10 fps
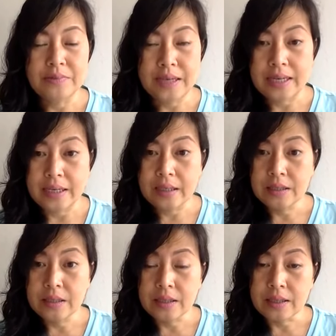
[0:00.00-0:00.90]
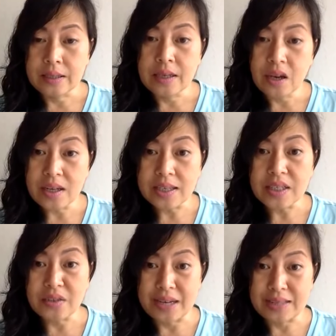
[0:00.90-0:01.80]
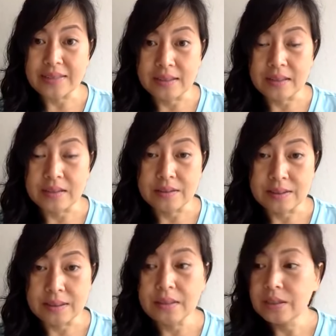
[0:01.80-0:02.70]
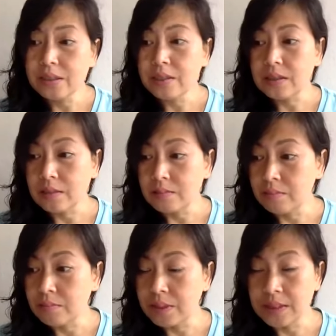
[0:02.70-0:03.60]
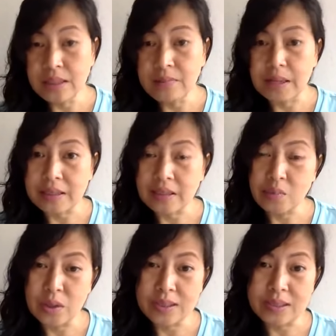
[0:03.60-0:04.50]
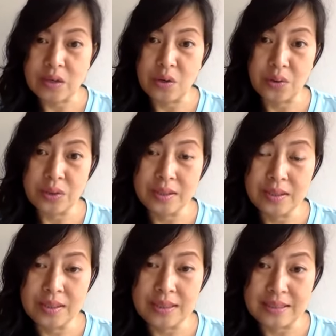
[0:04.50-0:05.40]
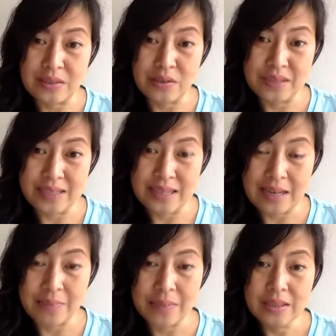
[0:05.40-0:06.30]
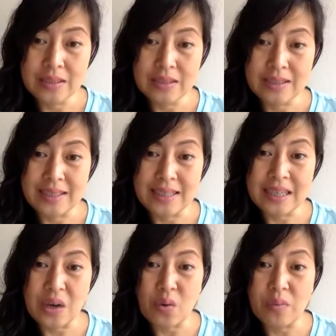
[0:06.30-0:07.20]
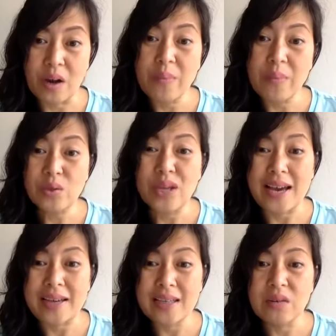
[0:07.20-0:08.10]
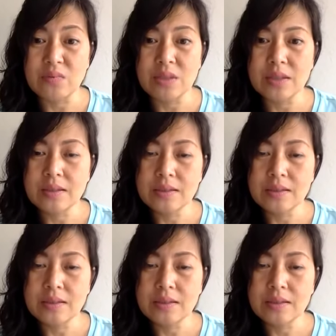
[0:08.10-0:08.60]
và cái đó là cái điều đáng sợ ha um, khi mà trong một cái xã hội như là xã hội Việt Nam thì cái câu mà có biết tôi là ai không